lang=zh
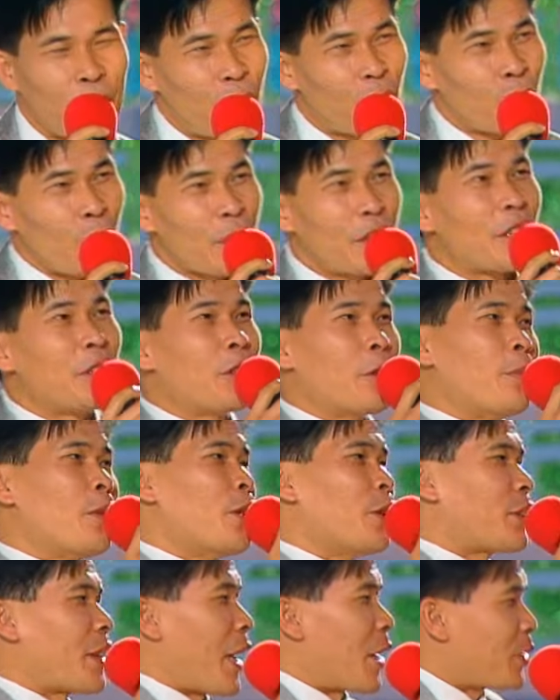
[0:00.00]
最近有没
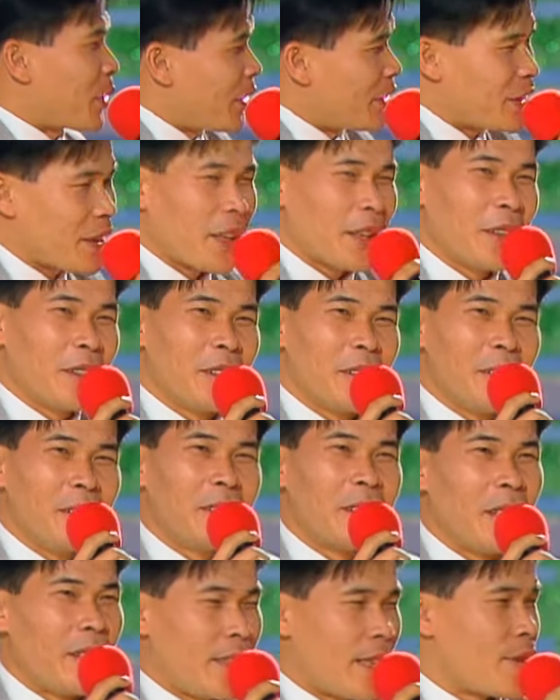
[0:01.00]
有打算在
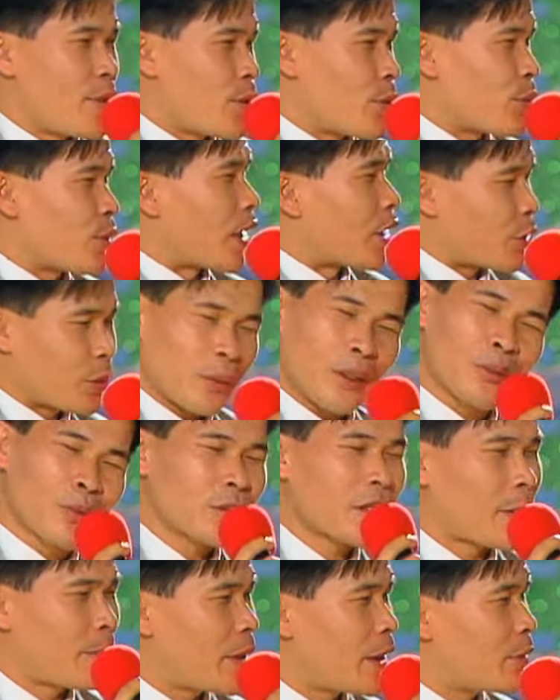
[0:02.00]
演连续剧啊？除了出
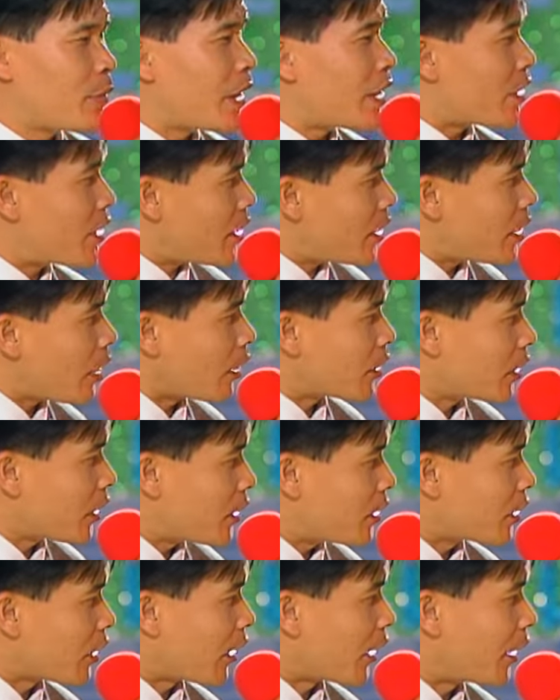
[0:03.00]
唱片以外，戏好像
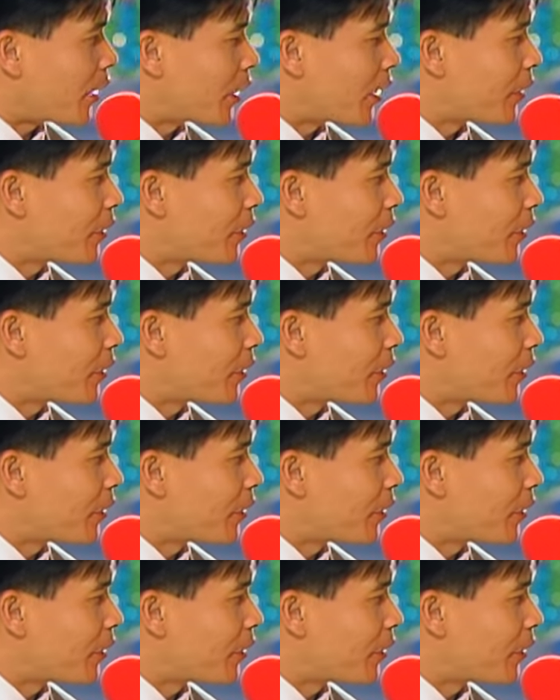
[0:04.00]
很少看到。